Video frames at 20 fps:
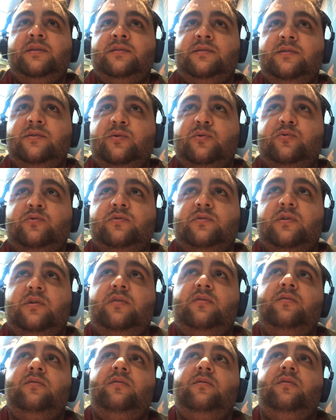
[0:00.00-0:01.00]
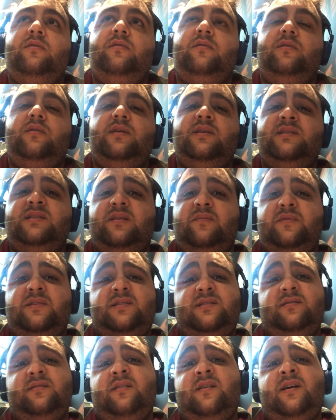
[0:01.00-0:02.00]
izliyorsa
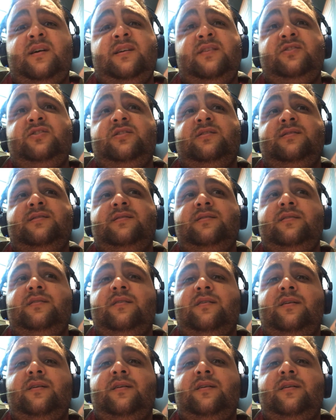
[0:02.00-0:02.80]
izlemesin gayet çıksın ya.